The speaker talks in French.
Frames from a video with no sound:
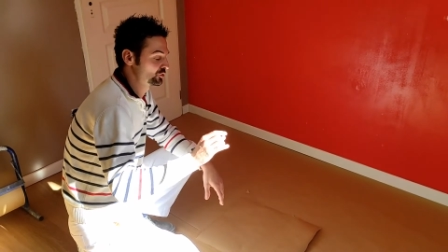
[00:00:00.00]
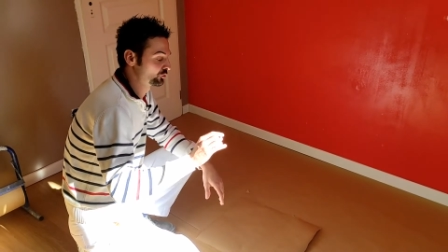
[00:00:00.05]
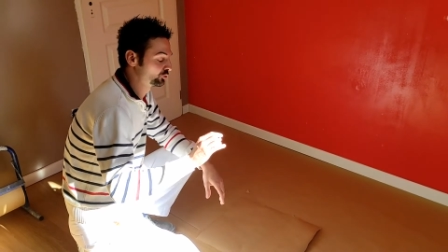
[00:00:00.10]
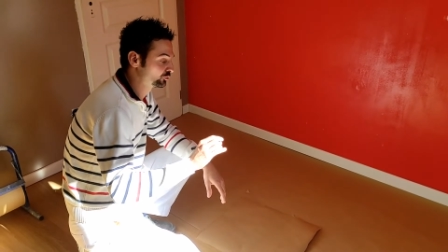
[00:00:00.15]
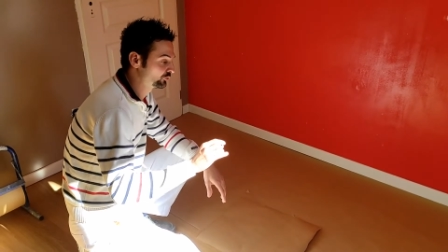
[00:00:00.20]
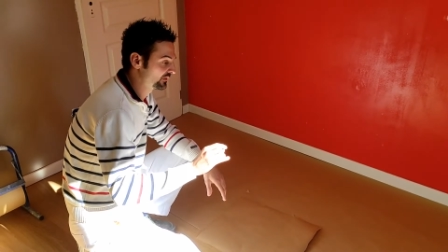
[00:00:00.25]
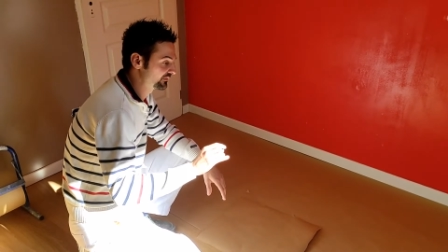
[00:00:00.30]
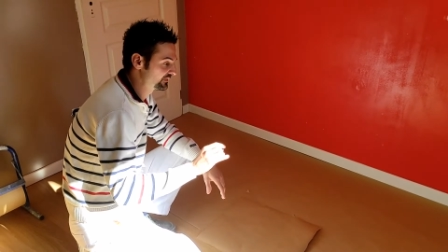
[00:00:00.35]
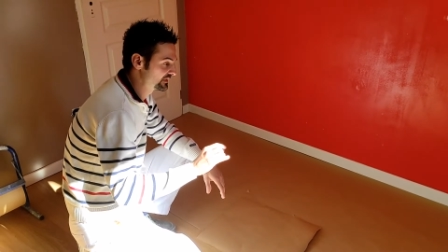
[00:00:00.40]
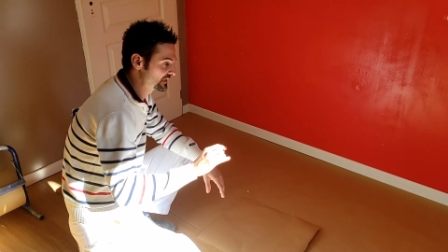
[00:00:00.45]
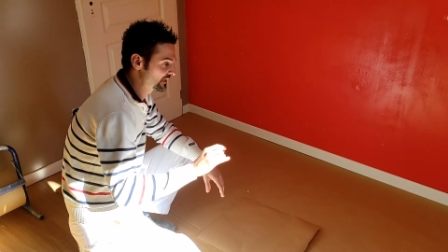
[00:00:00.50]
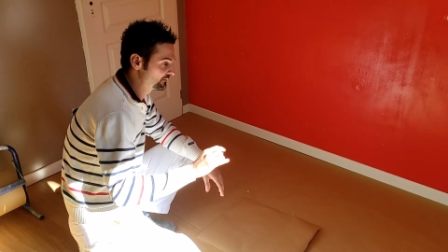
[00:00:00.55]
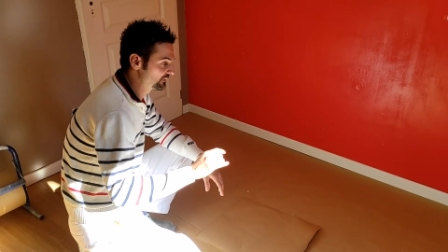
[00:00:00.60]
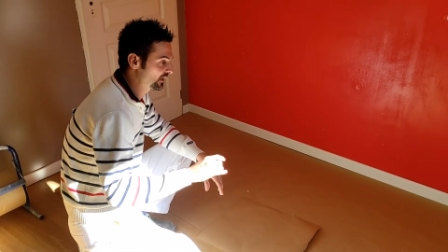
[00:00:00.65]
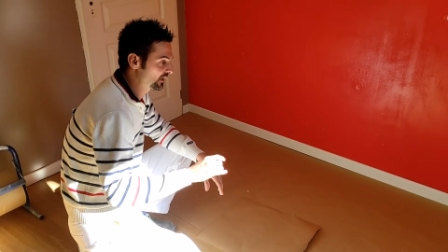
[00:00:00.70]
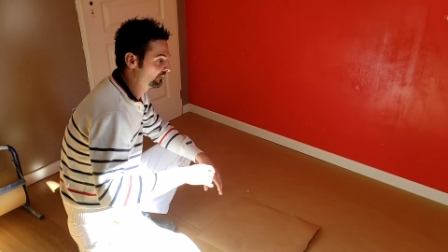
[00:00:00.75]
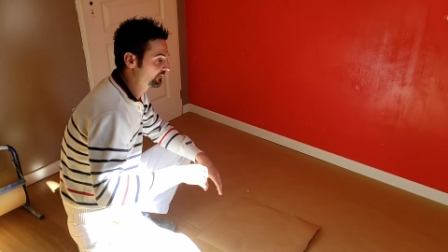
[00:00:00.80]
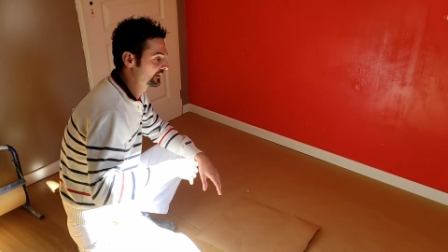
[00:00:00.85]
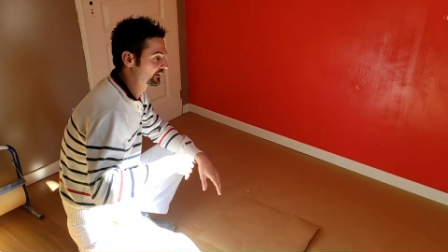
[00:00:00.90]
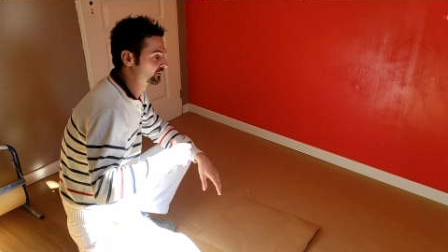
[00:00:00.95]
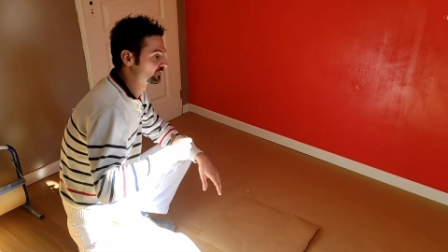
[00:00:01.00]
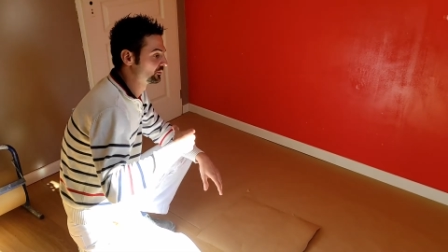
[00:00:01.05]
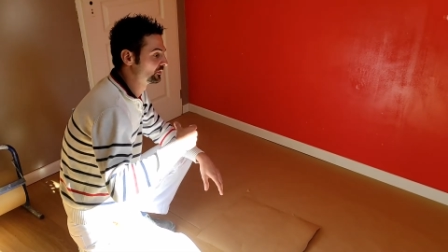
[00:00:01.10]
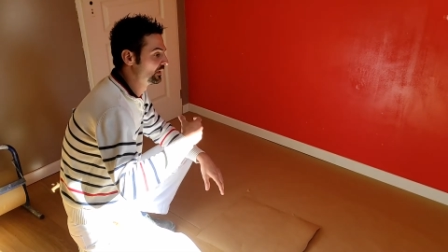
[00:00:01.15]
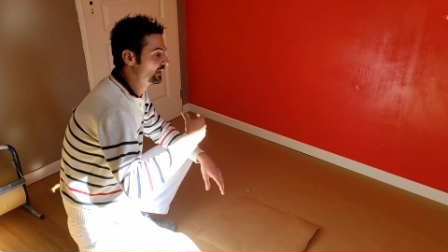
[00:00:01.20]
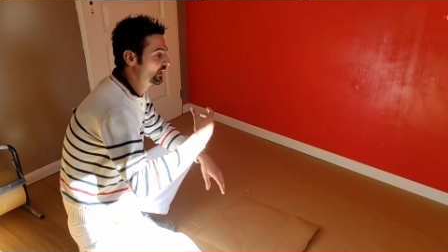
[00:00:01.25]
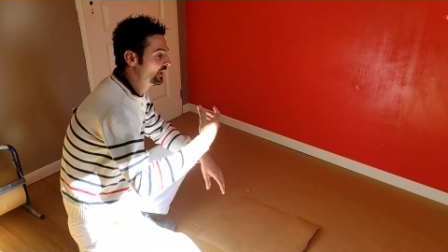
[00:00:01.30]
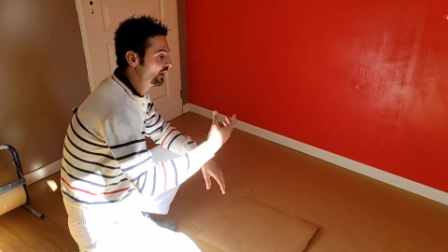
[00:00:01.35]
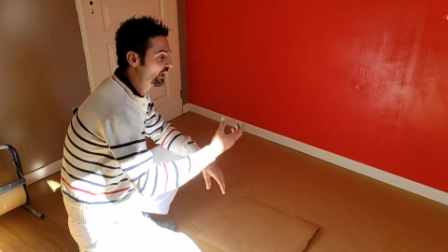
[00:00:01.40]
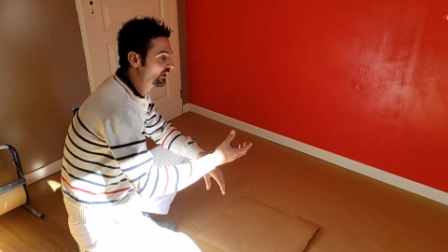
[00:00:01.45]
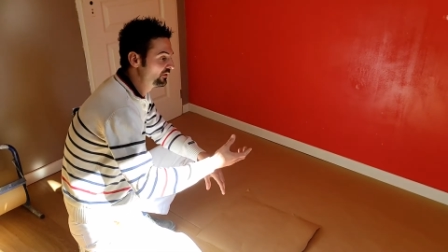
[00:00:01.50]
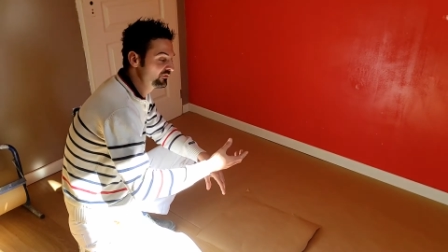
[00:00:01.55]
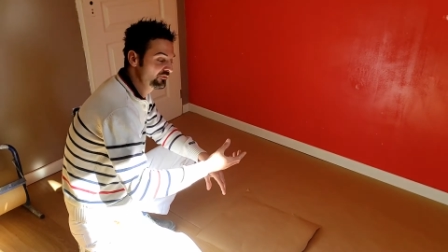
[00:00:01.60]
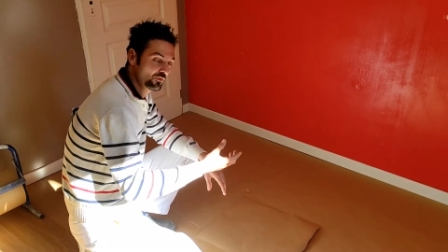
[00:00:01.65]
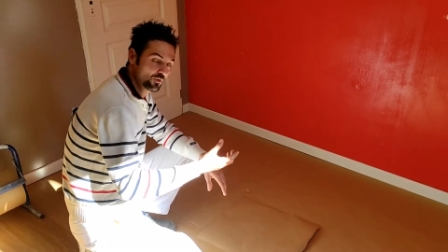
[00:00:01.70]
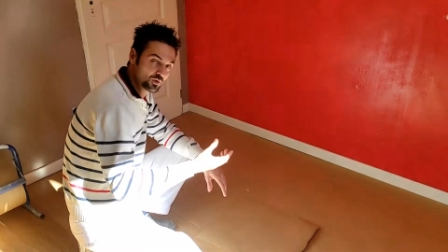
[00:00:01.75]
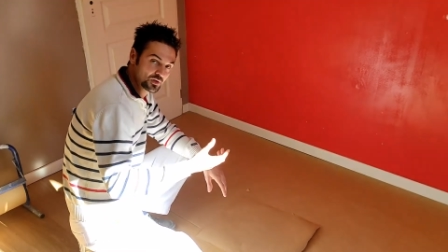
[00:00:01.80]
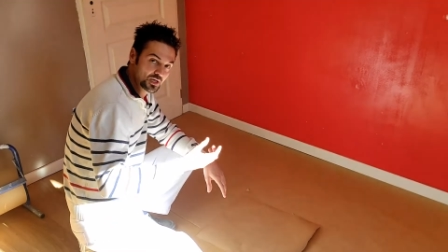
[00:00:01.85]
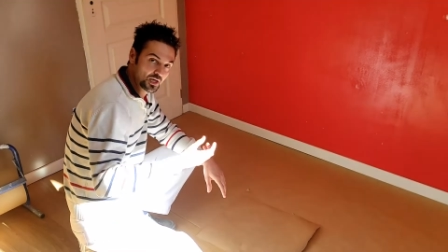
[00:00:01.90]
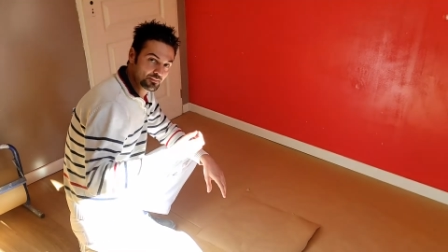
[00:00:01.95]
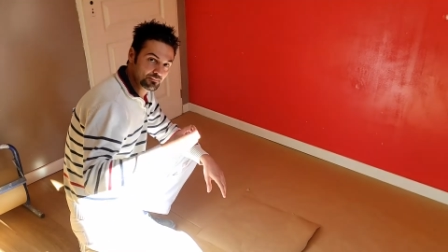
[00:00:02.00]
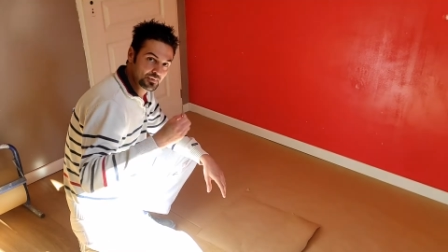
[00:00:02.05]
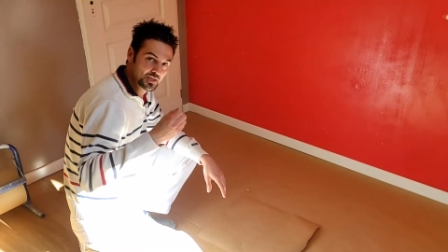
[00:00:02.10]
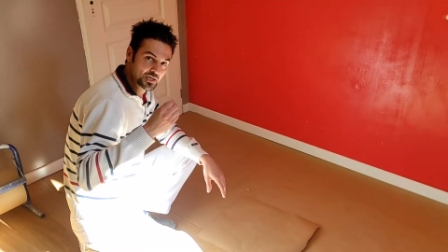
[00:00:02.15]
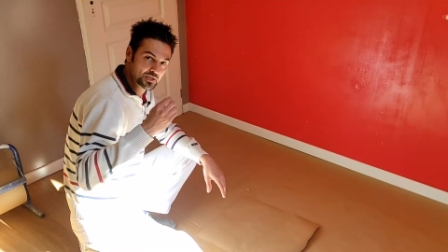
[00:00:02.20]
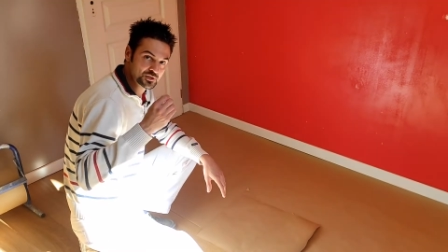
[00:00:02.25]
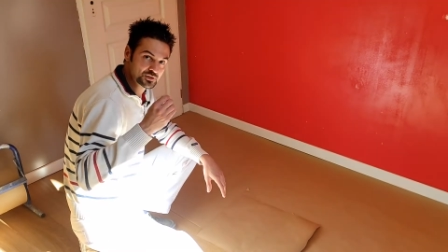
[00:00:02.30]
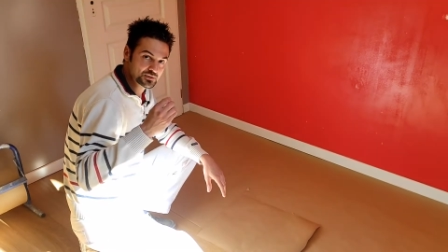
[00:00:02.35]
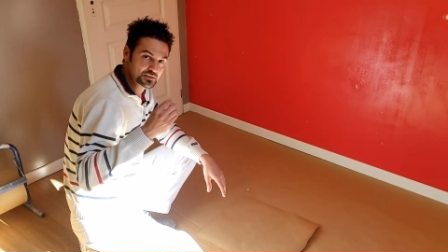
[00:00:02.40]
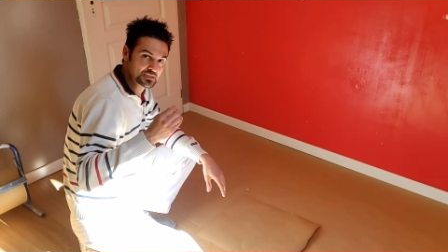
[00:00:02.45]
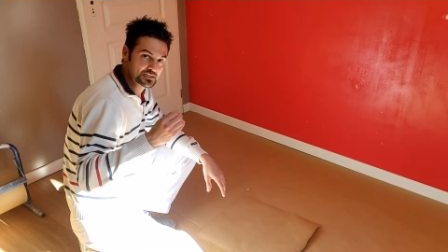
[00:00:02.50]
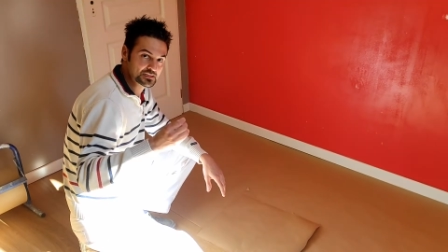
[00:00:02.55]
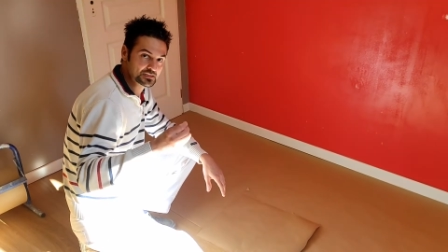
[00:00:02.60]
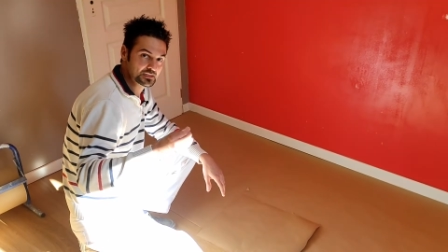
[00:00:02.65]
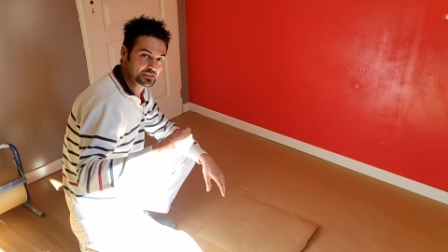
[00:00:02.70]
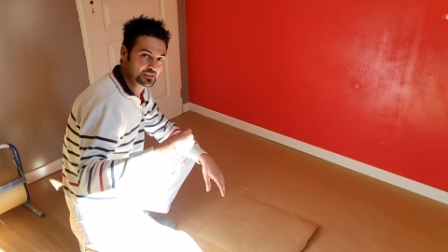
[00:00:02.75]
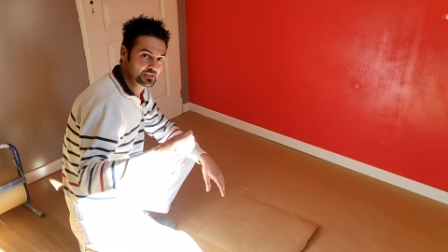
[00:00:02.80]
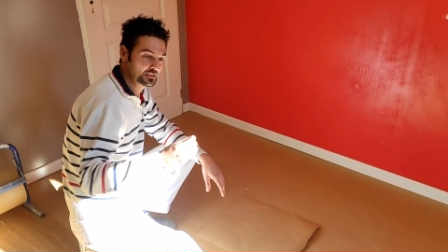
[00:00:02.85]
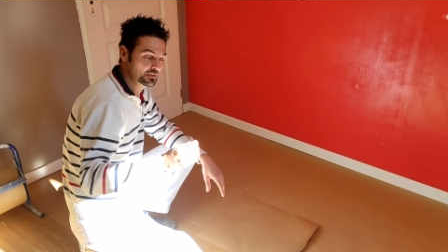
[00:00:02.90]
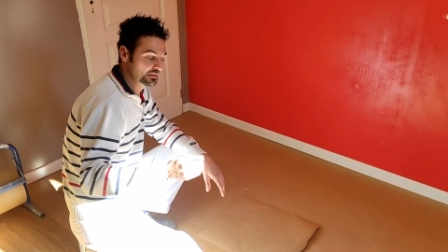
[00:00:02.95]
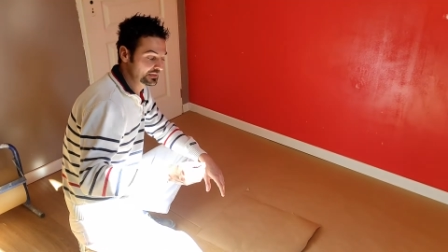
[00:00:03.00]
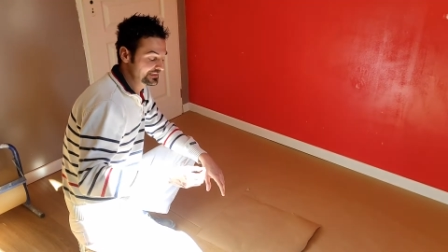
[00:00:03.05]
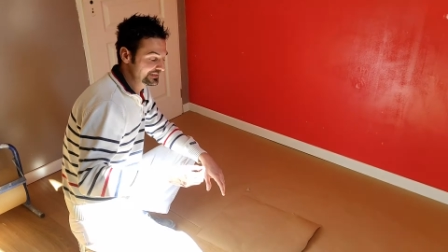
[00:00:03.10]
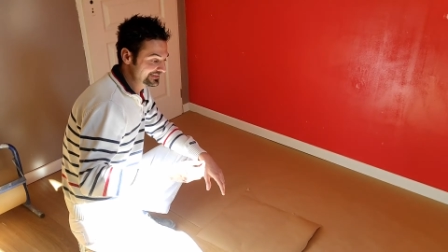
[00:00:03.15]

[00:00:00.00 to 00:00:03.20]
se retrouver finalement avec un fort grammage qui serait